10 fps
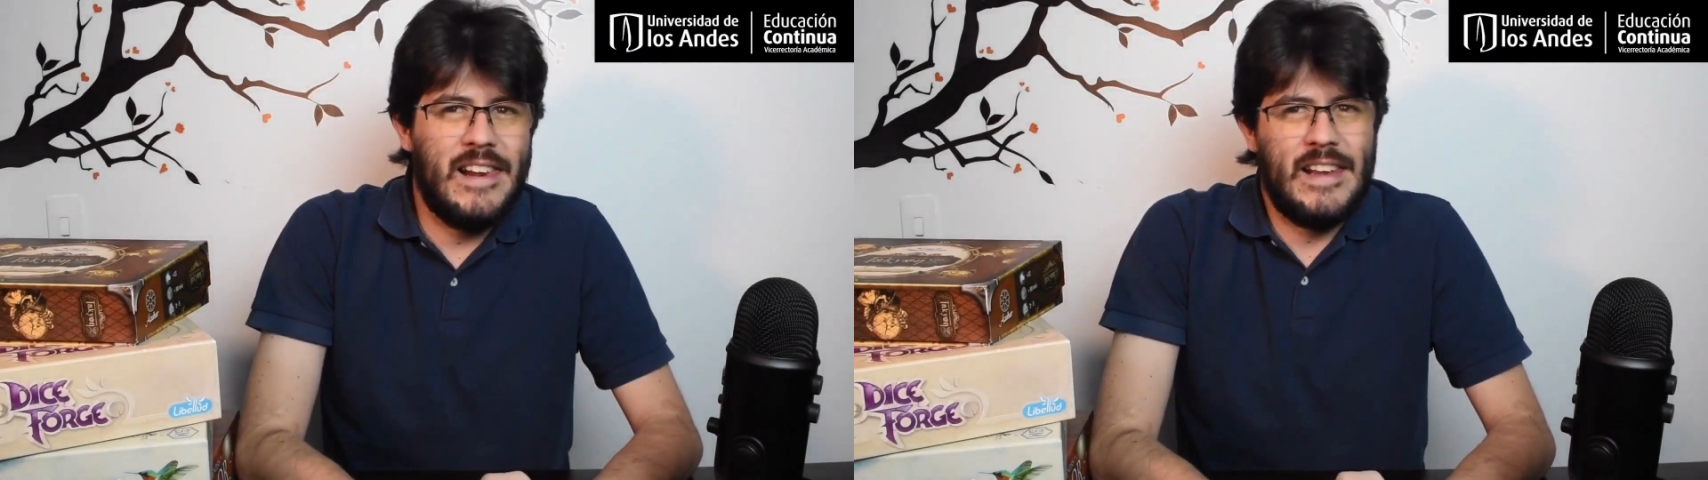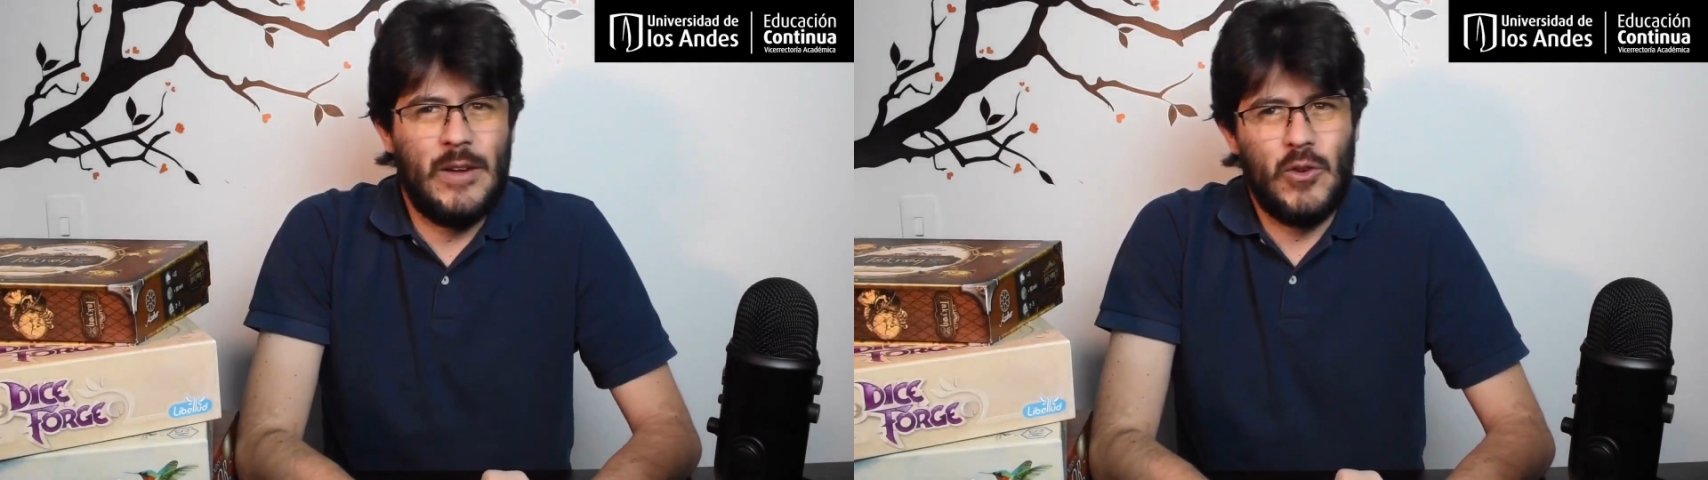
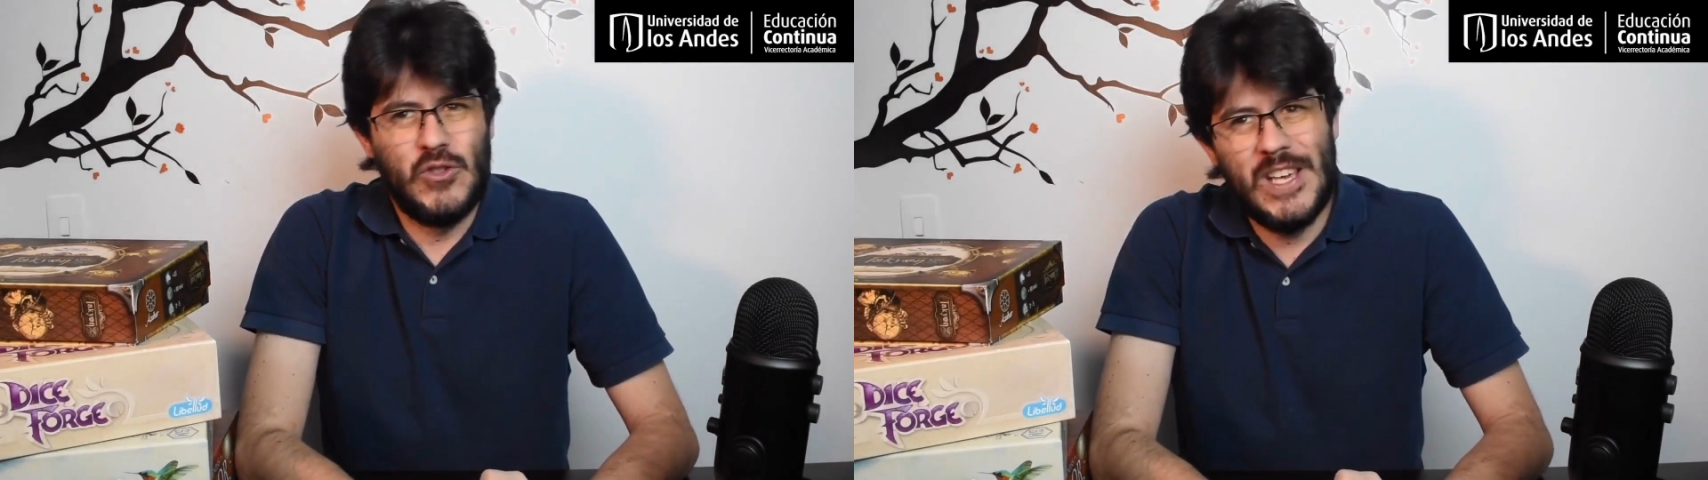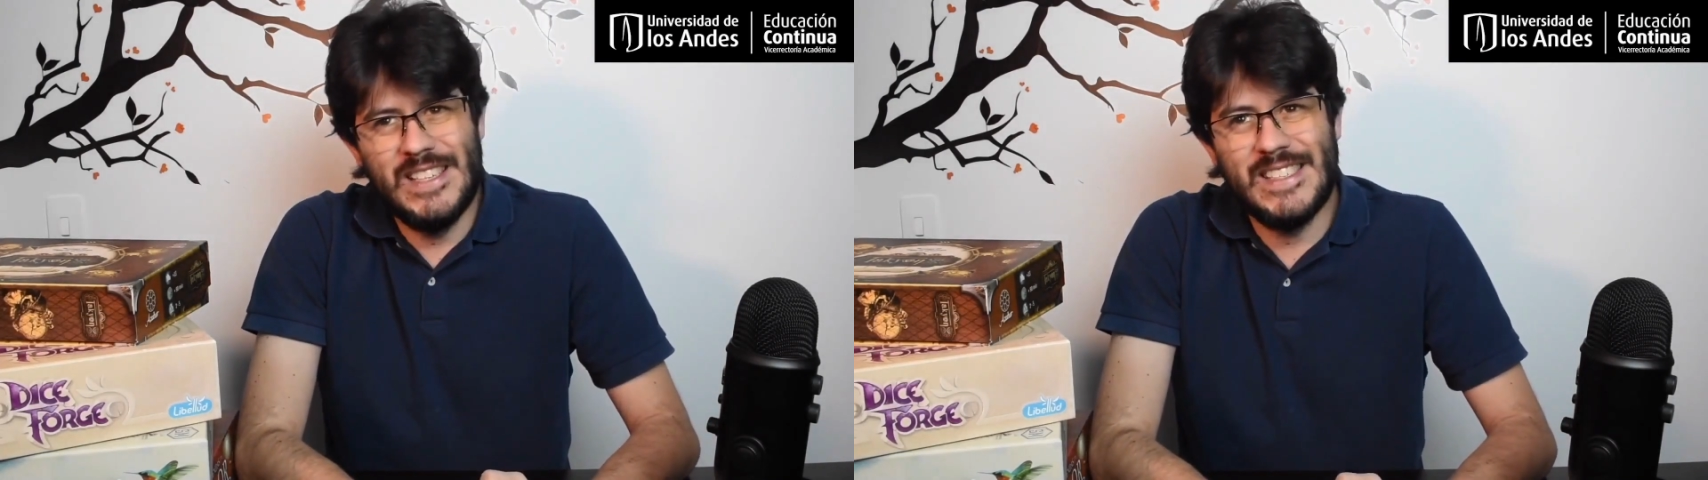la
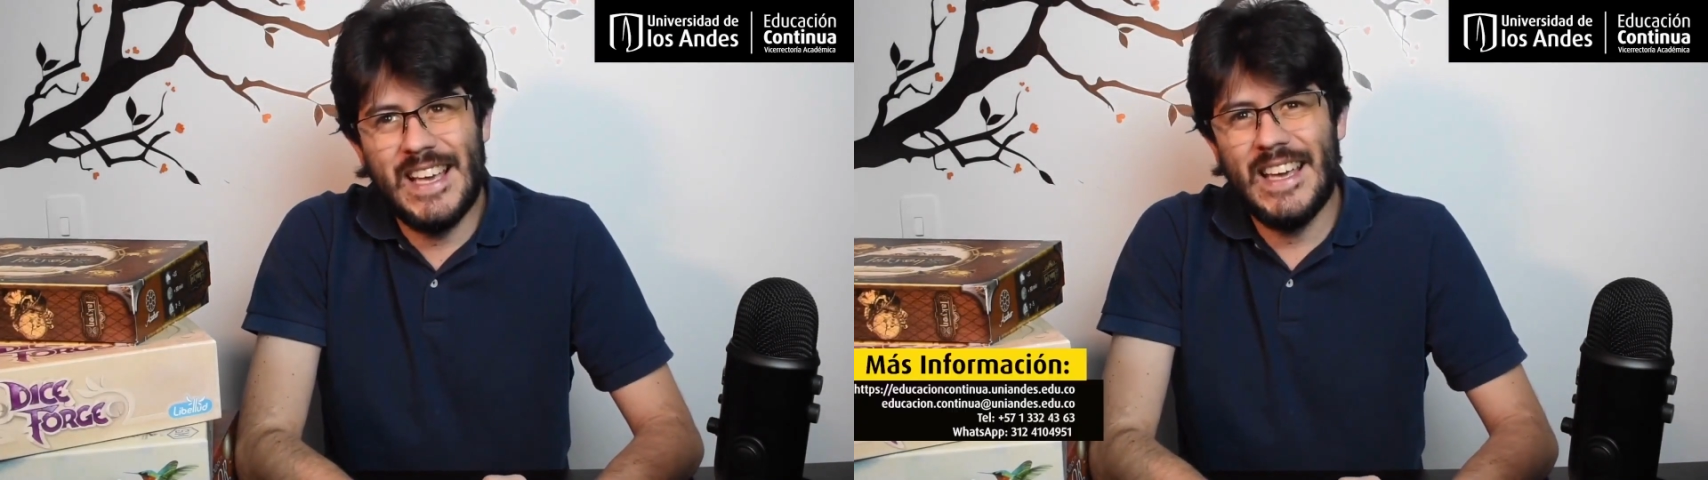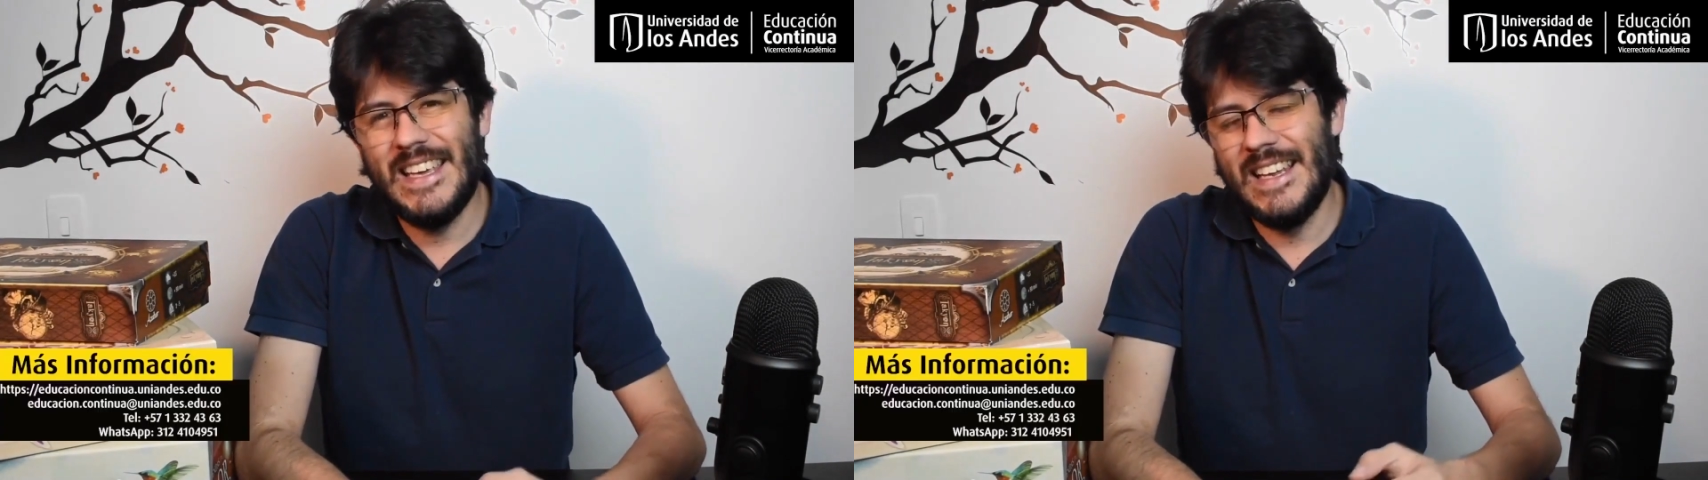
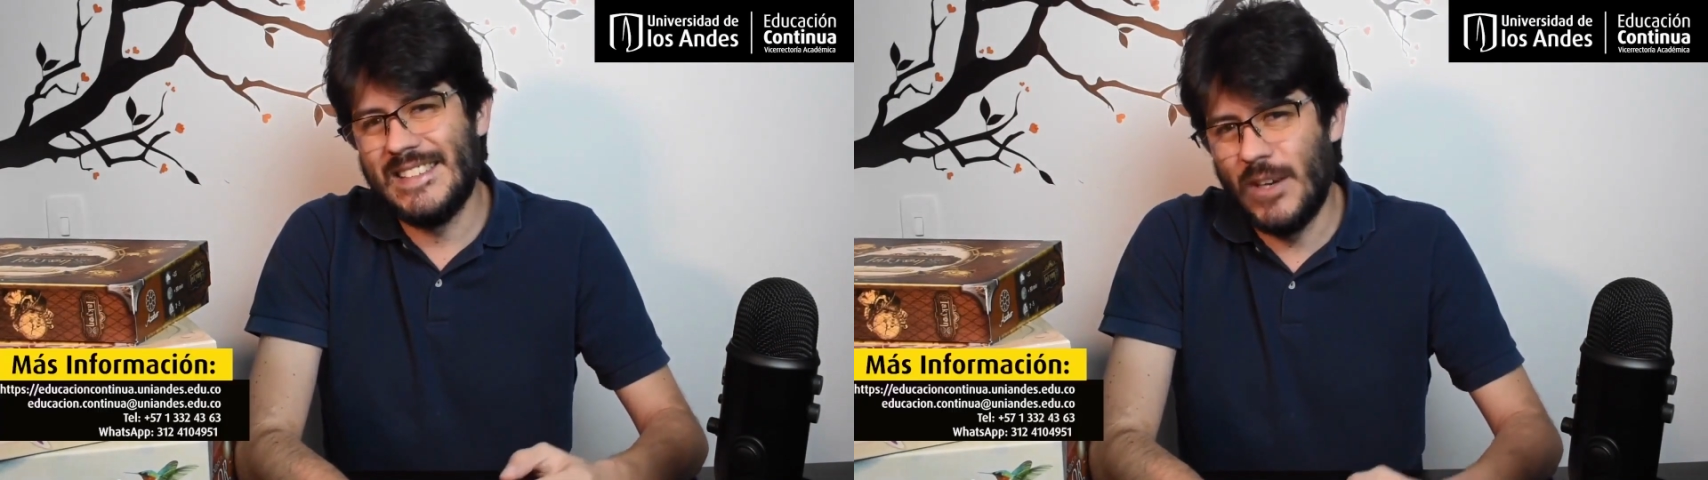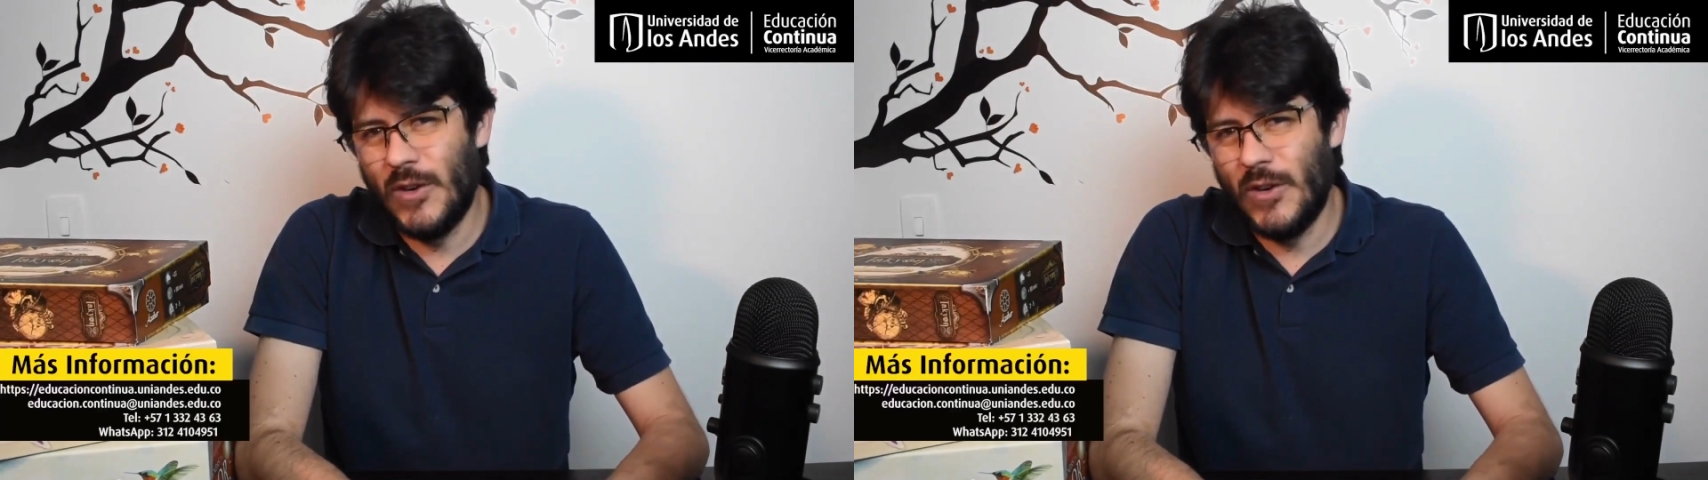neurociencia y las